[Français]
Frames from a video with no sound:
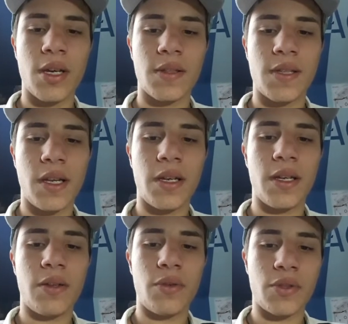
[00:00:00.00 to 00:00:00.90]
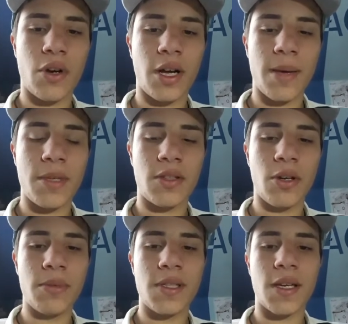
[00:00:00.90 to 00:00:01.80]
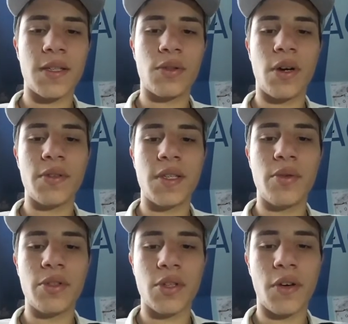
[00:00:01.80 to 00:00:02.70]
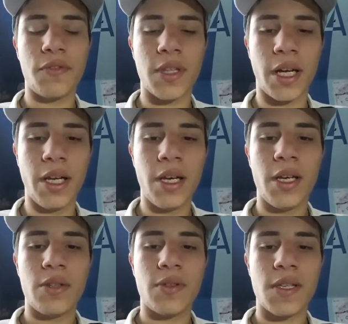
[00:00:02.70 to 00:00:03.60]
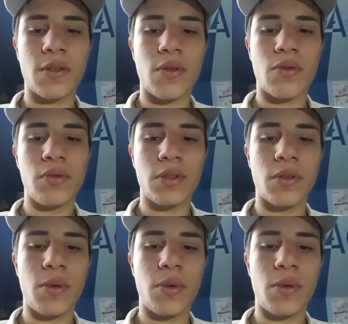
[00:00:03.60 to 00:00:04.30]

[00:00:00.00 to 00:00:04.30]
C'est le score à la mi-temps, mais ça restera aussi le score final de cette rencontre.